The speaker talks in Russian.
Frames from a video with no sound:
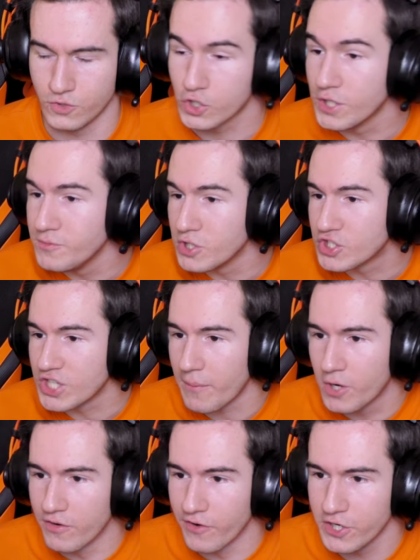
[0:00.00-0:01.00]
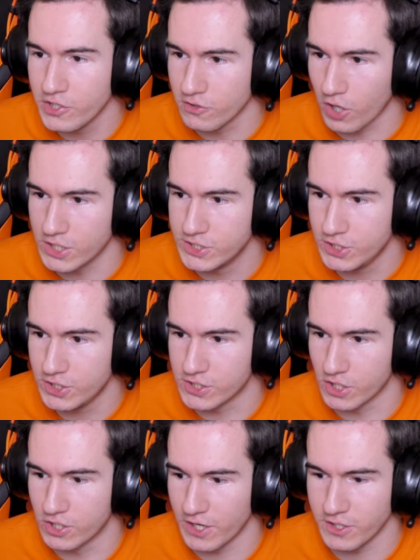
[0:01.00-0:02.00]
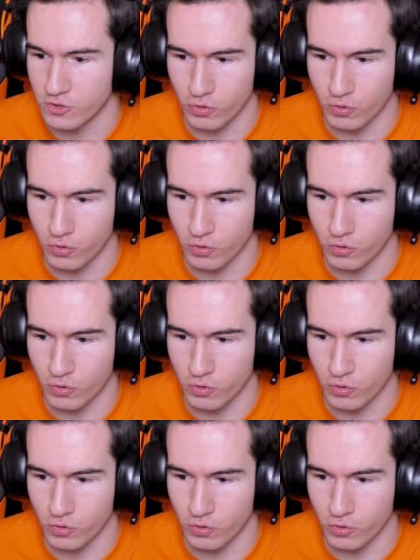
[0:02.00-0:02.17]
Да ты мне сам говорил Понимаю. ходить на задание,